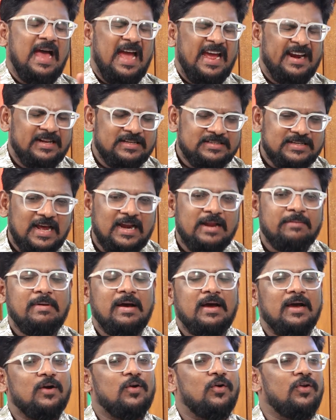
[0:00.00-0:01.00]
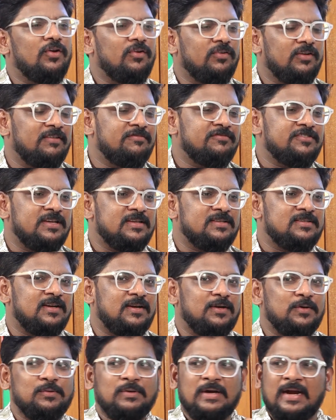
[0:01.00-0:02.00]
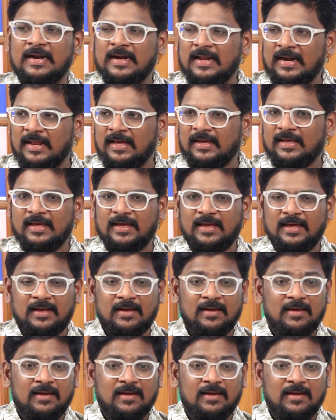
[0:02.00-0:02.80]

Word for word: ఆయన చాలా బాగా కొరియోగ్రాఫ్ చేశాడు అండ్ అలాగే